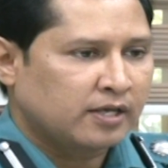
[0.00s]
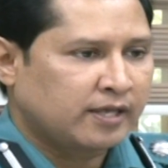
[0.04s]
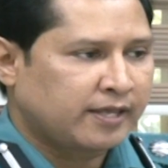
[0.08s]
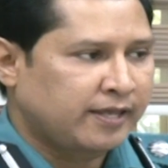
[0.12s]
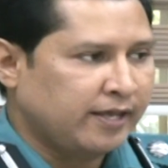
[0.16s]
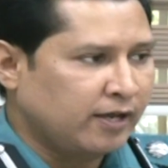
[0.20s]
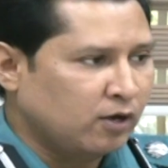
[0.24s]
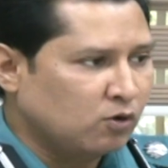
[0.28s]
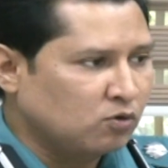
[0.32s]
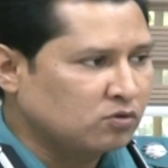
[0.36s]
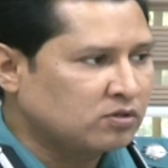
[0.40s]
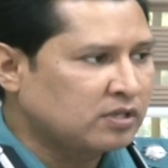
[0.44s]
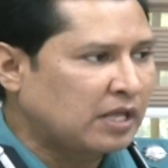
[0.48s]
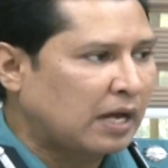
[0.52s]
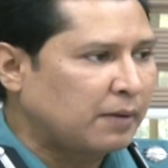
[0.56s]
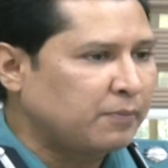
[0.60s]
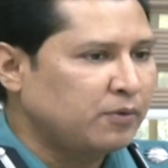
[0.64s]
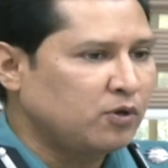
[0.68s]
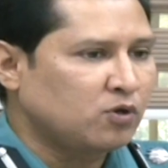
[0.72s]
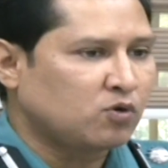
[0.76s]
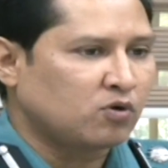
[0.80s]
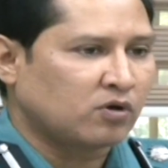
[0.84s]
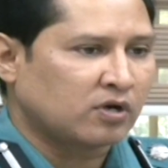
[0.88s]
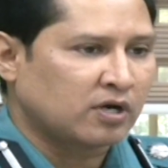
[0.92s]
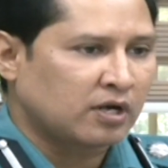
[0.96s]
কেউ
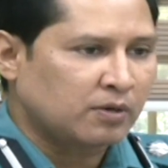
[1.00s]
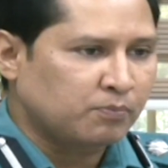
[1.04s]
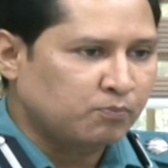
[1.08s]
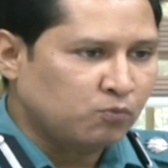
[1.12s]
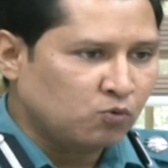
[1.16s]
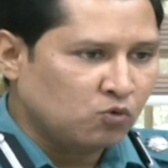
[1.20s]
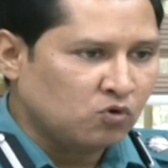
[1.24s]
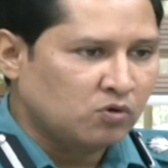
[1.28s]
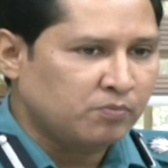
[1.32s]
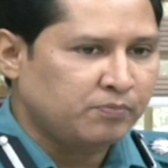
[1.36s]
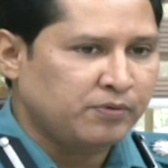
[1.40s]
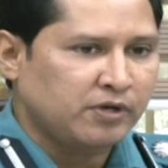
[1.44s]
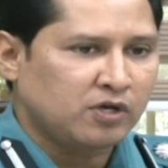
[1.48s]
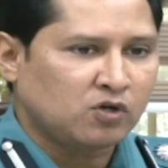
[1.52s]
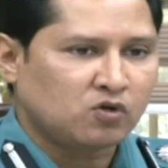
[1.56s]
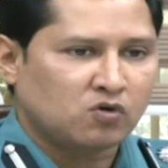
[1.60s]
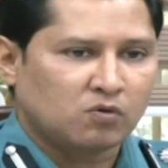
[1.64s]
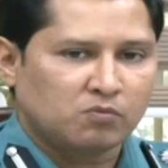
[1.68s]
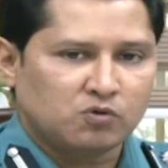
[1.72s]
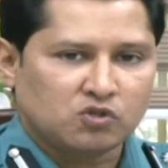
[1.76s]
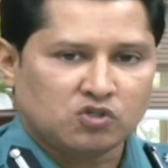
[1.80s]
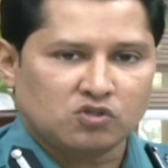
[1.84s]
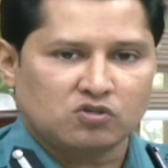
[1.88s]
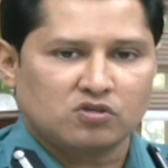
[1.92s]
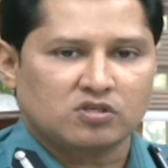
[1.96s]
দাবি করার পূর্বে
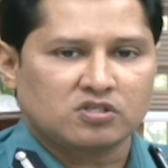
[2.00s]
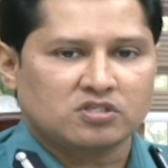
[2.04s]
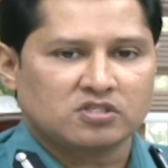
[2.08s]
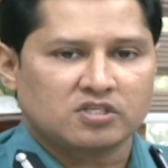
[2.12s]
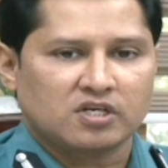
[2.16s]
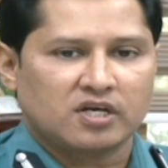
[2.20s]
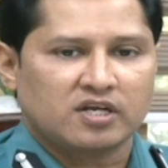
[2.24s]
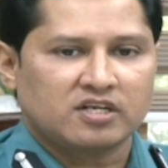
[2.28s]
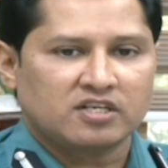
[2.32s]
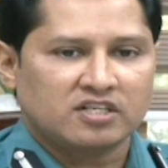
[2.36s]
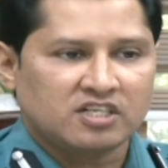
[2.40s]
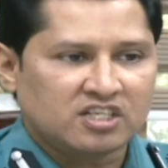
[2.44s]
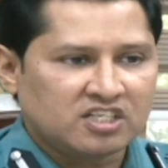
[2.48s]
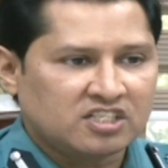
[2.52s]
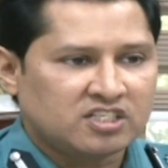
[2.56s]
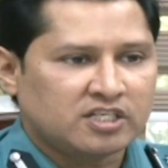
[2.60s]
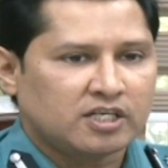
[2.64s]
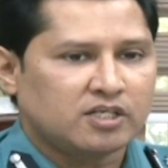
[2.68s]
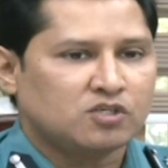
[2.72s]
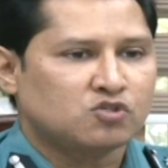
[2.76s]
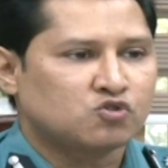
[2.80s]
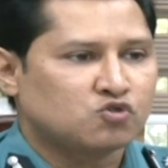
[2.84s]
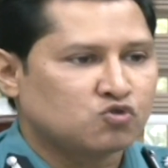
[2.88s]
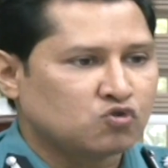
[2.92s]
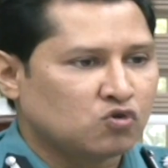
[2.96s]
কমিশনার স্যার
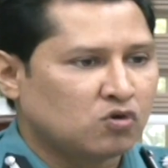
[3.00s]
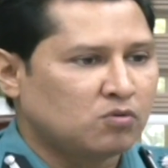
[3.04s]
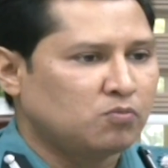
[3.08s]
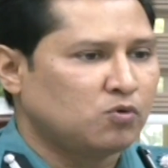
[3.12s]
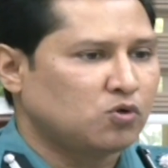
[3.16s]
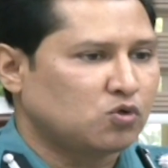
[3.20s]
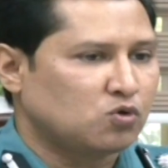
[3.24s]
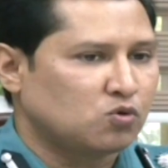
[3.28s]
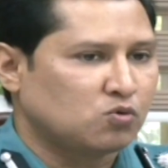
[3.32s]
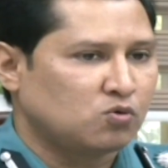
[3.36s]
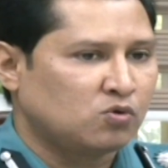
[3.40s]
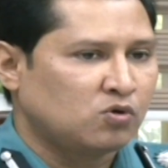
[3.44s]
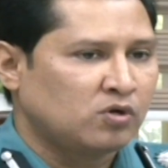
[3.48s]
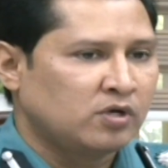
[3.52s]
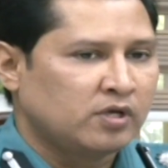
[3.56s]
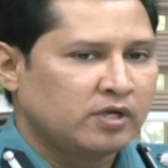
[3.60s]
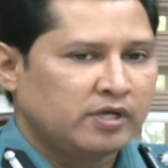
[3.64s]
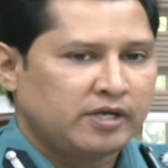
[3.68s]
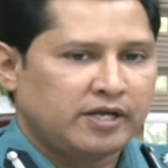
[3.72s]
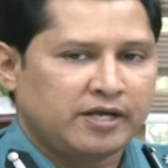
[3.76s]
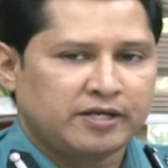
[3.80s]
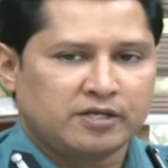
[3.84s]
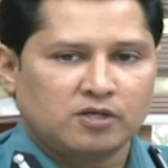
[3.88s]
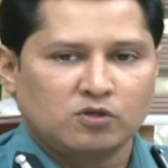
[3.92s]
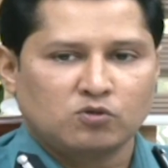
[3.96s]
নিজেই সুমোটো
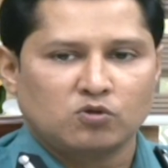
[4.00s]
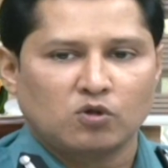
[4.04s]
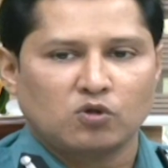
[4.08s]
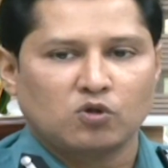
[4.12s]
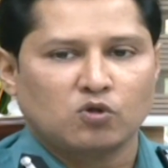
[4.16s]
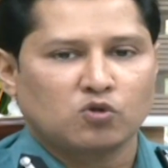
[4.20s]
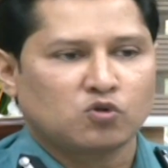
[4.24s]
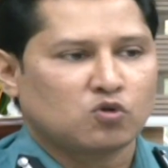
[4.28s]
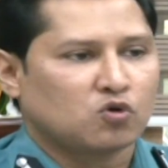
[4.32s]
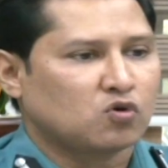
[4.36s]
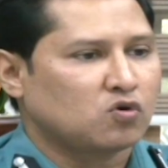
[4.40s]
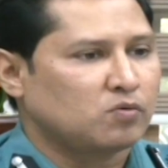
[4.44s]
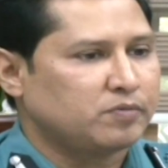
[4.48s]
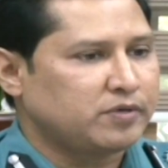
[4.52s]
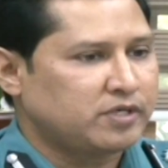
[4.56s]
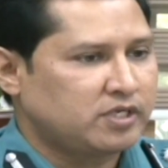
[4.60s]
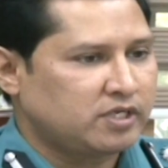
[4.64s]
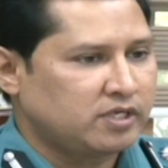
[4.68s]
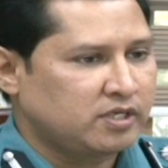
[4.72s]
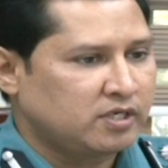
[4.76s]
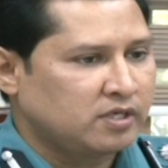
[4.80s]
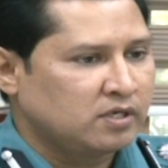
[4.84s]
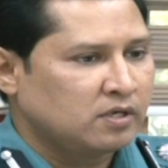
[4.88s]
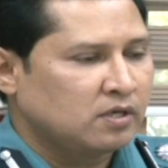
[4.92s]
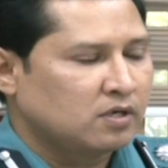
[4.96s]
একটি তদন্ত
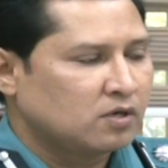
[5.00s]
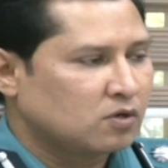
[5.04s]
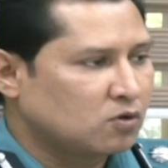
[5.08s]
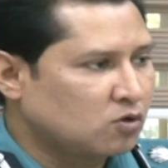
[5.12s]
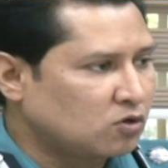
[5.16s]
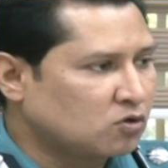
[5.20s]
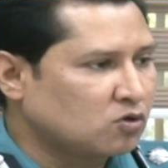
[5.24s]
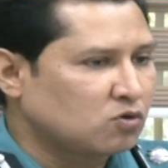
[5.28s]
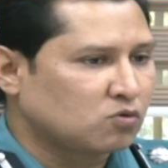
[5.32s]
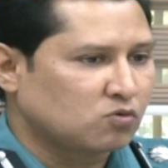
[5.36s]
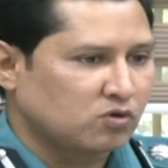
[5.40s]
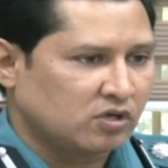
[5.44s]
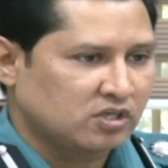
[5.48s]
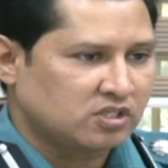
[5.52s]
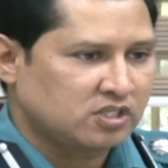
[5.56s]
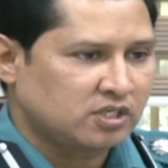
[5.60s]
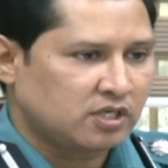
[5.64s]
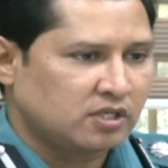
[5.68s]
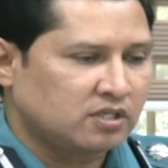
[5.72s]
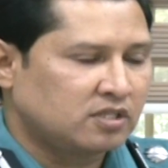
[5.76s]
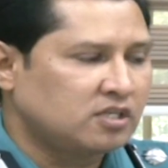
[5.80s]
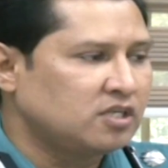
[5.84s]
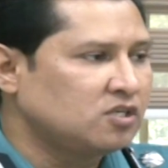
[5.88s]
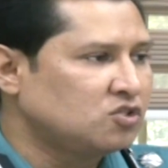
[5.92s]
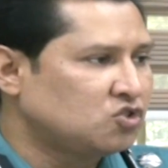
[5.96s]
কমিটি গঠন
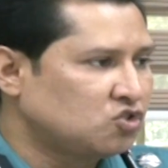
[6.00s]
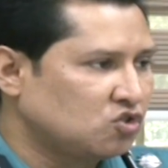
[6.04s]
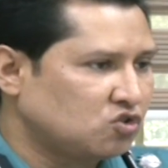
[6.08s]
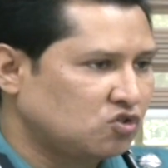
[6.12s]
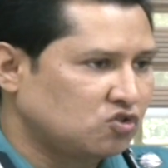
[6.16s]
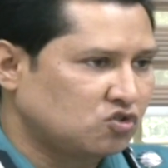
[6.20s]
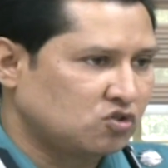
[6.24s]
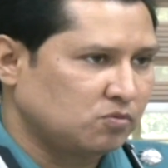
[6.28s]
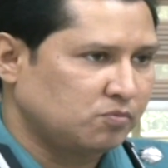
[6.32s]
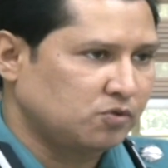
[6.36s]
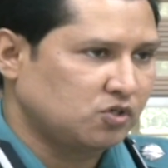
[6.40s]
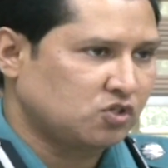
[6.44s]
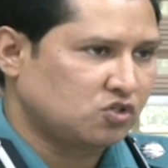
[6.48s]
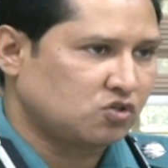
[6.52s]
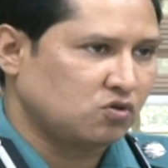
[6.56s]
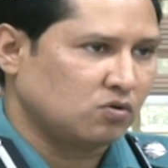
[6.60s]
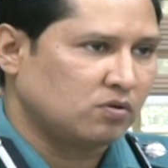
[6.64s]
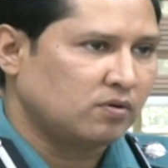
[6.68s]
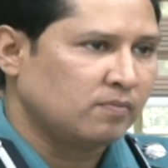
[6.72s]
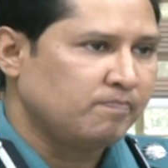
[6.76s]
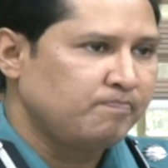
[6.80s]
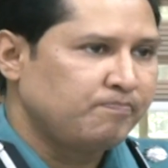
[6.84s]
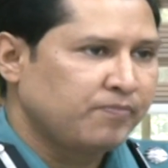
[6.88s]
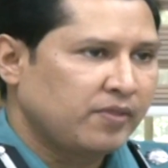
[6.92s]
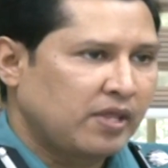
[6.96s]
করেছেন তিন সদস্য মিষ্ট
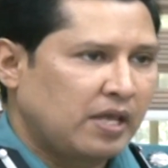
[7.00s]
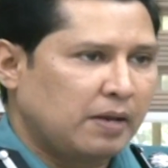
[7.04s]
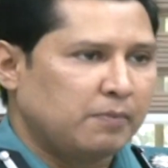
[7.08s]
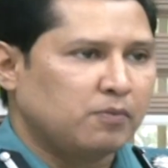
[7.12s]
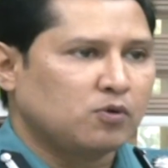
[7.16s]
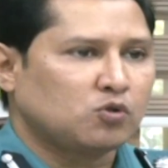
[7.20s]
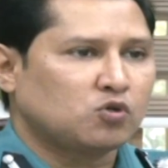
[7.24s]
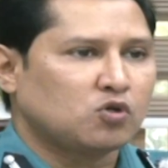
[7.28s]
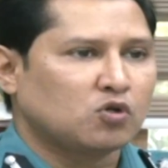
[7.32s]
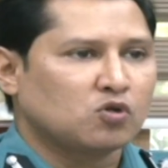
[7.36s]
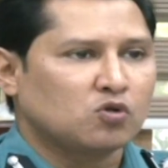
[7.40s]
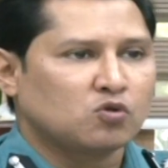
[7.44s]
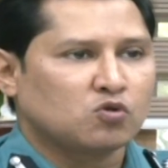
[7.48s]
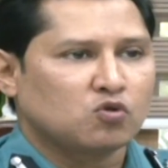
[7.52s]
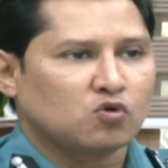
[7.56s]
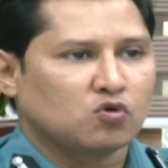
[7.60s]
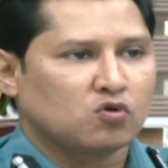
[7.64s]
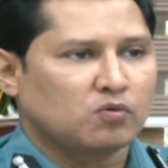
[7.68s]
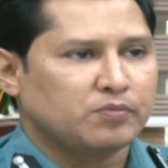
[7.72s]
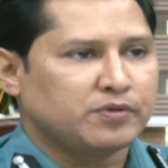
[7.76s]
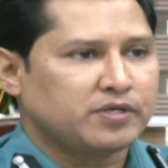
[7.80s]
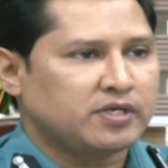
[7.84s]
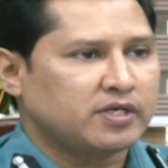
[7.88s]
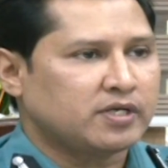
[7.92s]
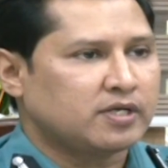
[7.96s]
এবং তদন্ত
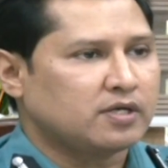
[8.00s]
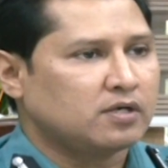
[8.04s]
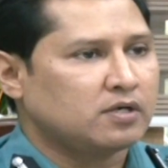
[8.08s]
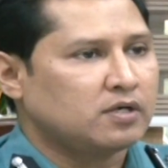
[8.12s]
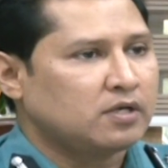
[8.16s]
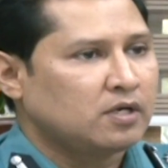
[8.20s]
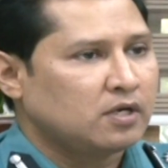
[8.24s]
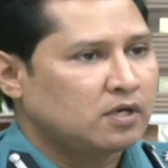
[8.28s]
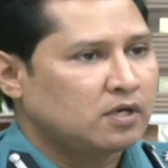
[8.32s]
কমিটিকে